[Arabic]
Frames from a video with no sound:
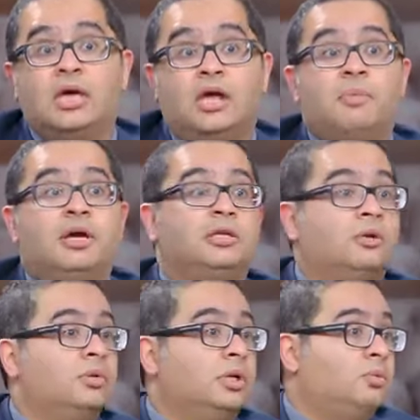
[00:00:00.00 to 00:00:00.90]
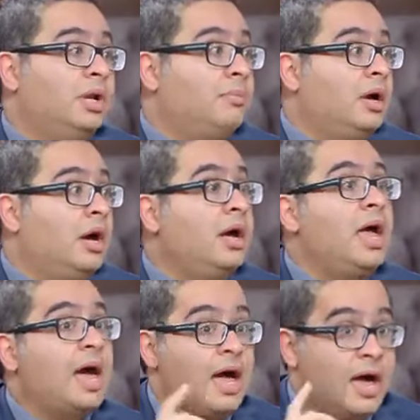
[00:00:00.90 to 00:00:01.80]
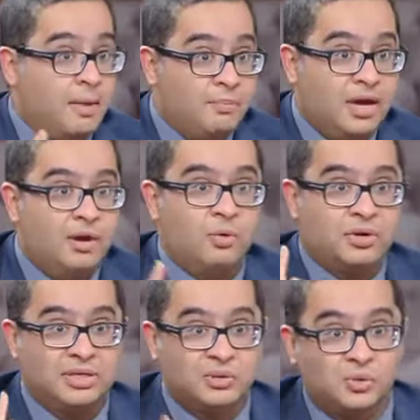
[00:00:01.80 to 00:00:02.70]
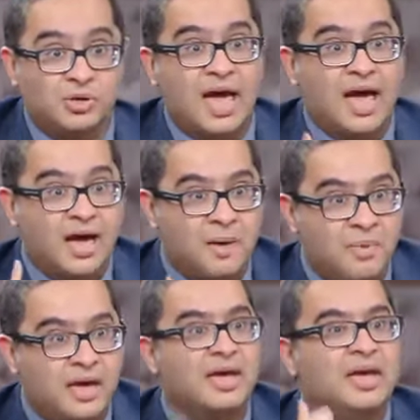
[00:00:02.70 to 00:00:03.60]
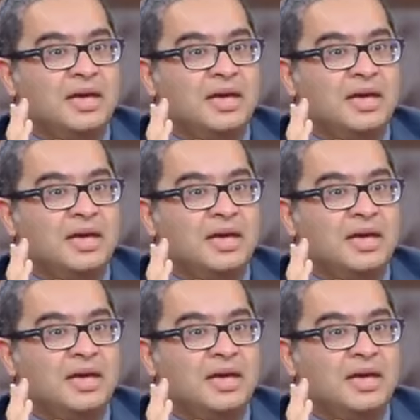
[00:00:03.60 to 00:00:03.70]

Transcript: المعده والامعاء اهمها ورد اقول اهمها